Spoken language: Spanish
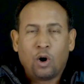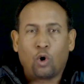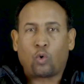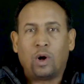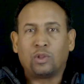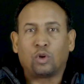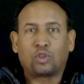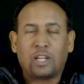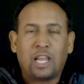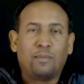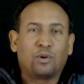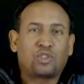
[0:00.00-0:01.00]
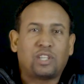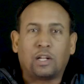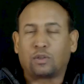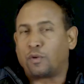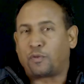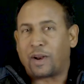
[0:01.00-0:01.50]
o cuando tenemos
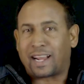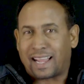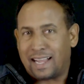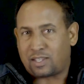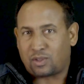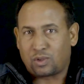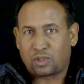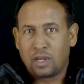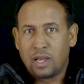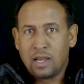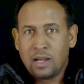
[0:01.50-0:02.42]
ciertos fracasos,